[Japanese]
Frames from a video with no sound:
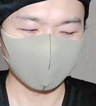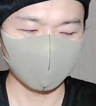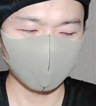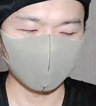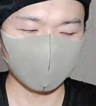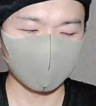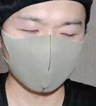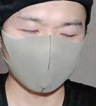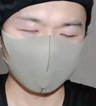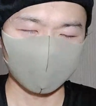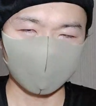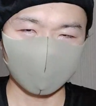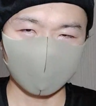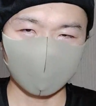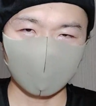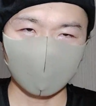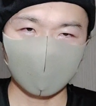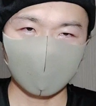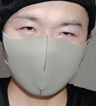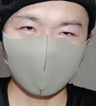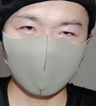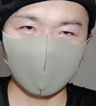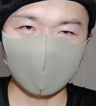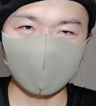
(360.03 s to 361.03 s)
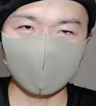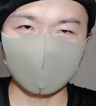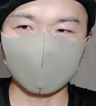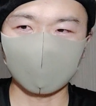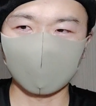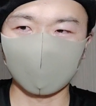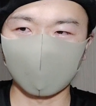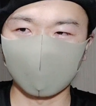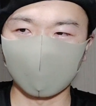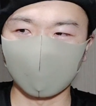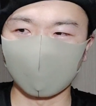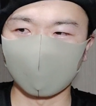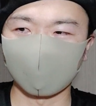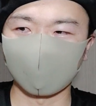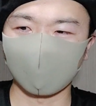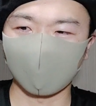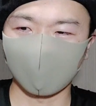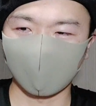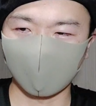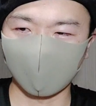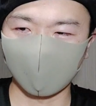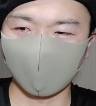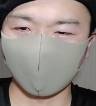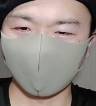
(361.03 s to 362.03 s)
で返してくれる
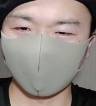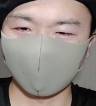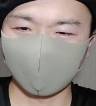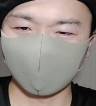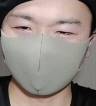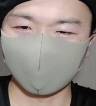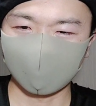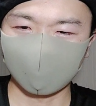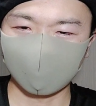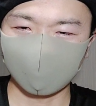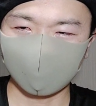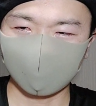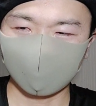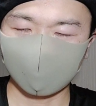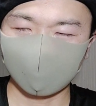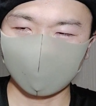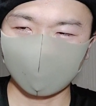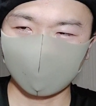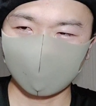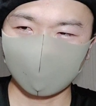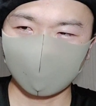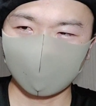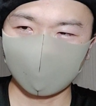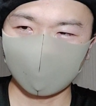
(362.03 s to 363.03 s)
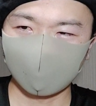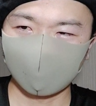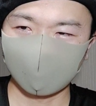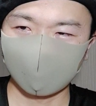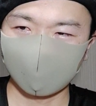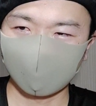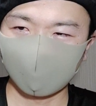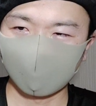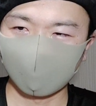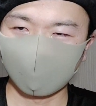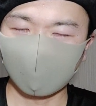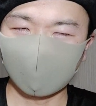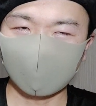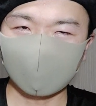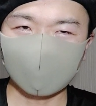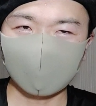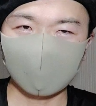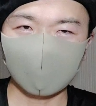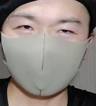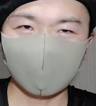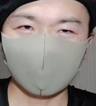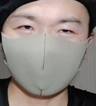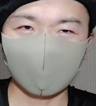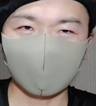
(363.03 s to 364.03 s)
から
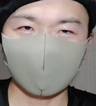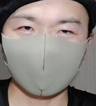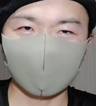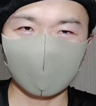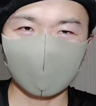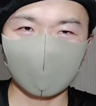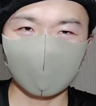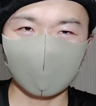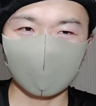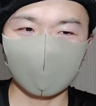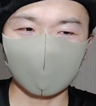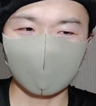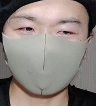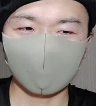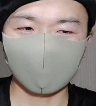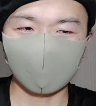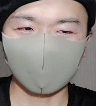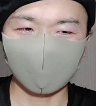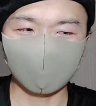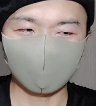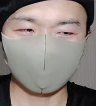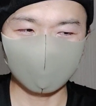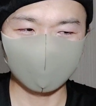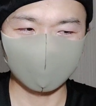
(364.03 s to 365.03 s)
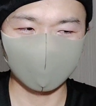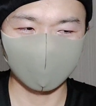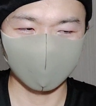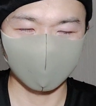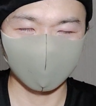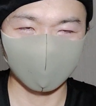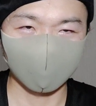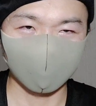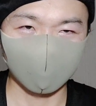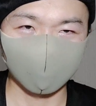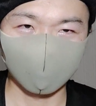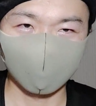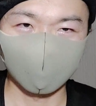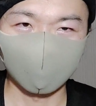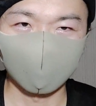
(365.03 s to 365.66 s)
ワンチャンあるんじゃないかって